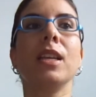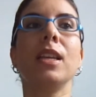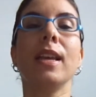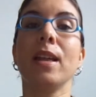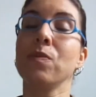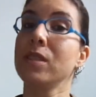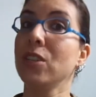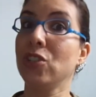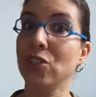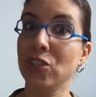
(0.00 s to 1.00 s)
que era um
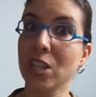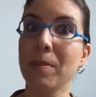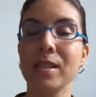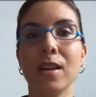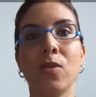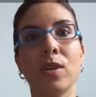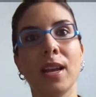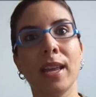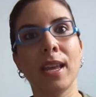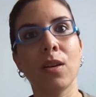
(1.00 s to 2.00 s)
cientista, mas
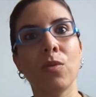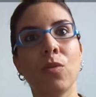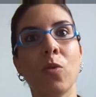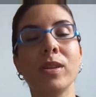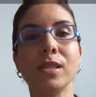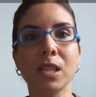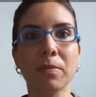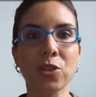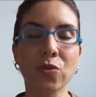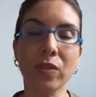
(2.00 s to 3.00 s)
agora é um homem
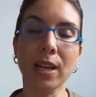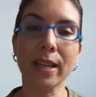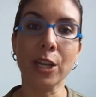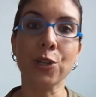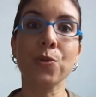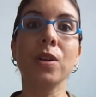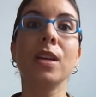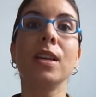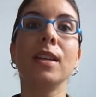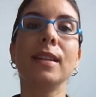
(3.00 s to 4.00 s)
simples de um vilarejo,
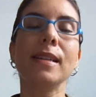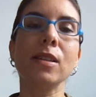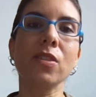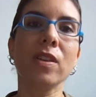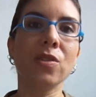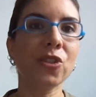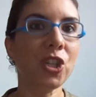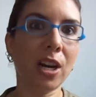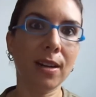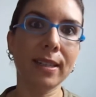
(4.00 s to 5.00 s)
e tem seus filhos
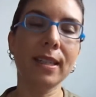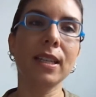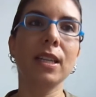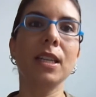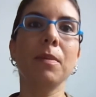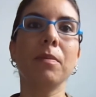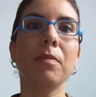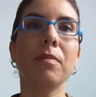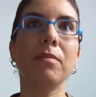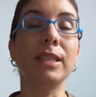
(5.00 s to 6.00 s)
Charlie e
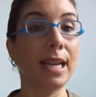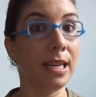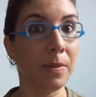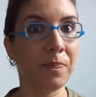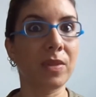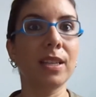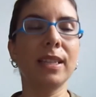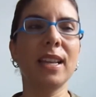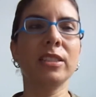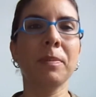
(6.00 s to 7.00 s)
Danny.
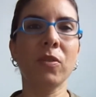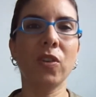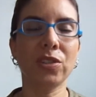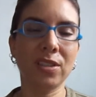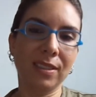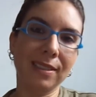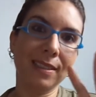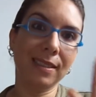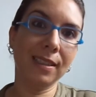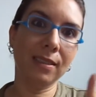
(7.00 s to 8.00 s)
Danny tem por volta de
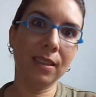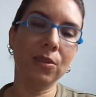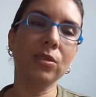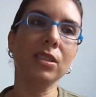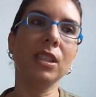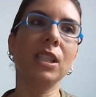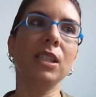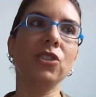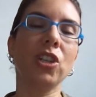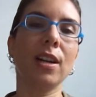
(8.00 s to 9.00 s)
16 anos
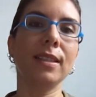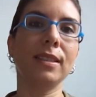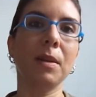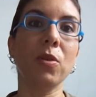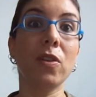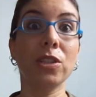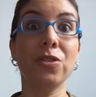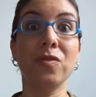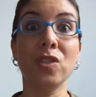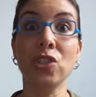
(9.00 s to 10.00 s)
e Charlie tem por volta
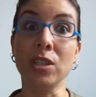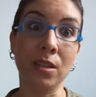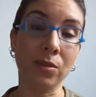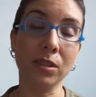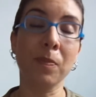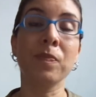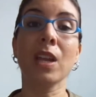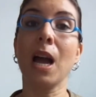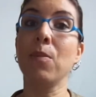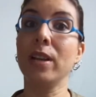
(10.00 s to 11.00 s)
de 20 anos.
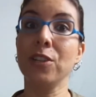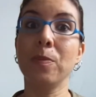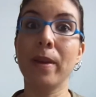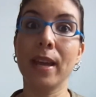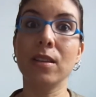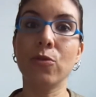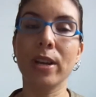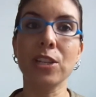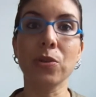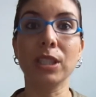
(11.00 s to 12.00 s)
A mulher de Ben,
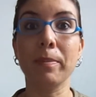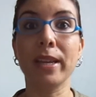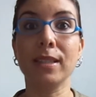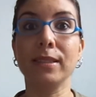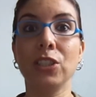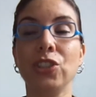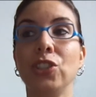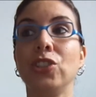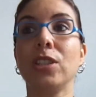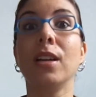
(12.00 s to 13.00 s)
Rachel, que também era
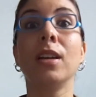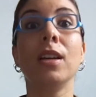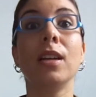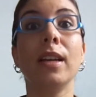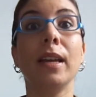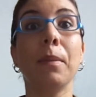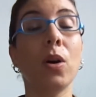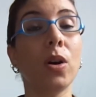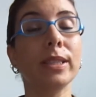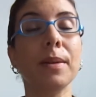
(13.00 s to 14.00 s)
cientista, é
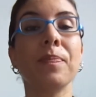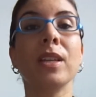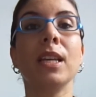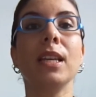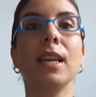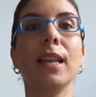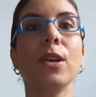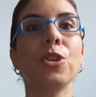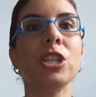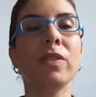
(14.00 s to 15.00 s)
morta, e
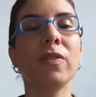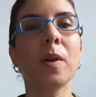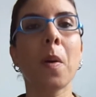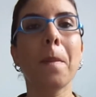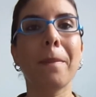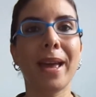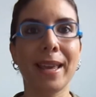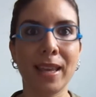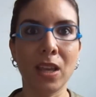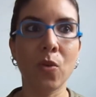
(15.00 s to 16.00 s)
ele hoje vive com
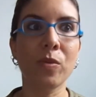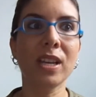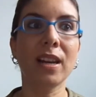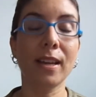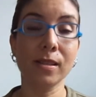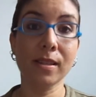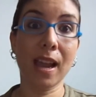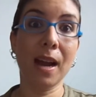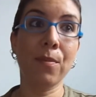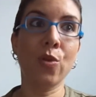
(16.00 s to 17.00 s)
Maggie, uma inglesa
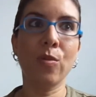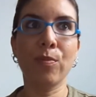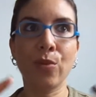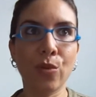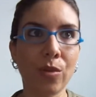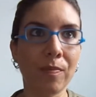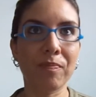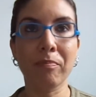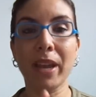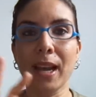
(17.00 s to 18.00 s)
que acabou por
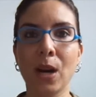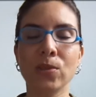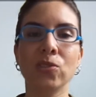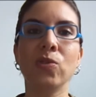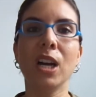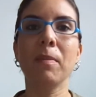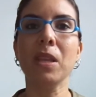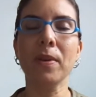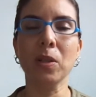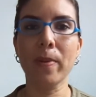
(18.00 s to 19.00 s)
percalços no
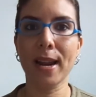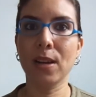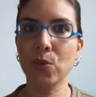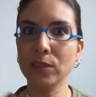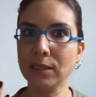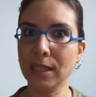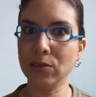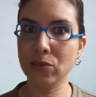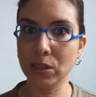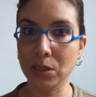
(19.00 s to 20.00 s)
caminho indo parar nos
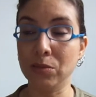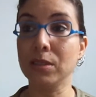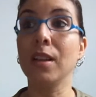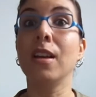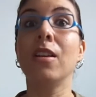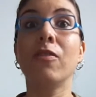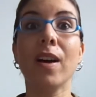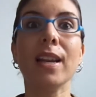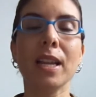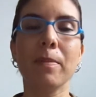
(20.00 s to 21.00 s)
Estados Unidos.
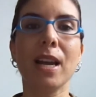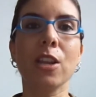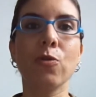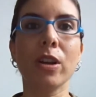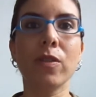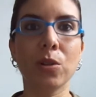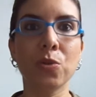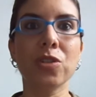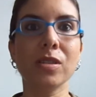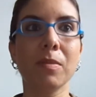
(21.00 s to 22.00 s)
Vale lembrar que o
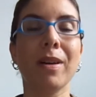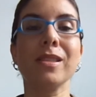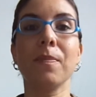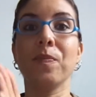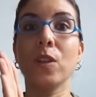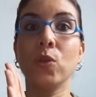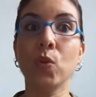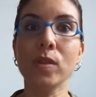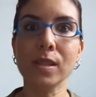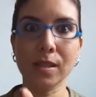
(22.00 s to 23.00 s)
Revolution se passa
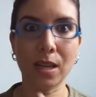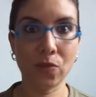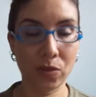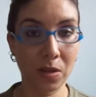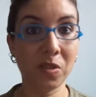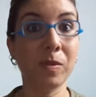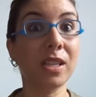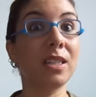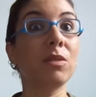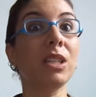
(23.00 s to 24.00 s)
nos Estados Unidos,
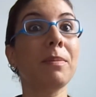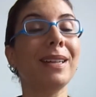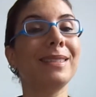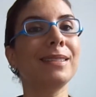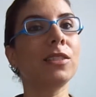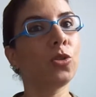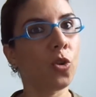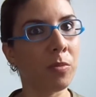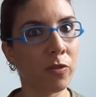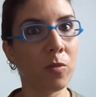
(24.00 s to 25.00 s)
mas ele não tem mais esse
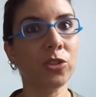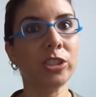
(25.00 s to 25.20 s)
nome. Vou